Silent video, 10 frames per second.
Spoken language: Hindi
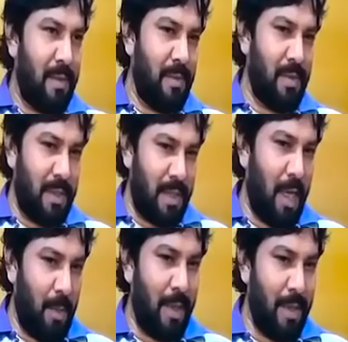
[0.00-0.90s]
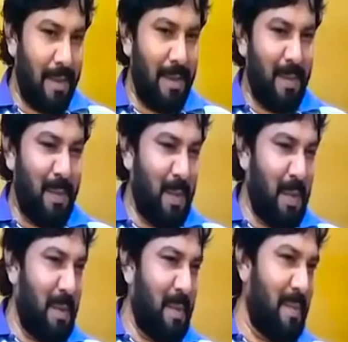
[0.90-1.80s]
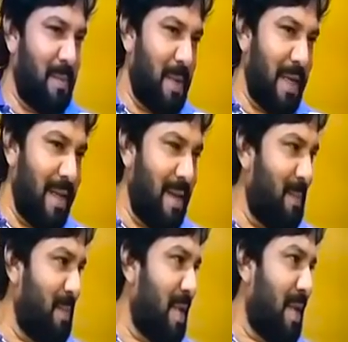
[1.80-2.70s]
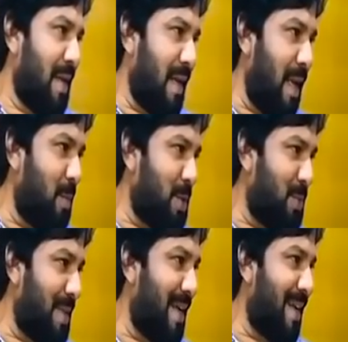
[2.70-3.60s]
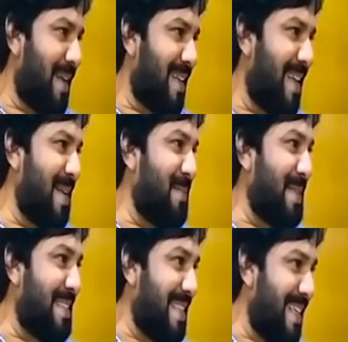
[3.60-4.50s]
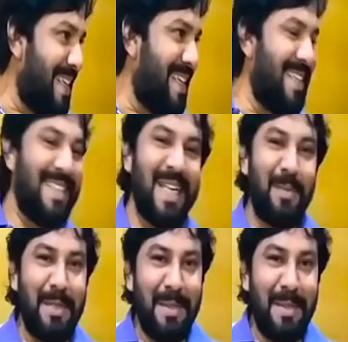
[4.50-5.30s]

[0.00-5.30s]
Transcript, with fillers: जैसे हमन पहले रील में शूटिंग करत रहे फिर सीडी रही से अभी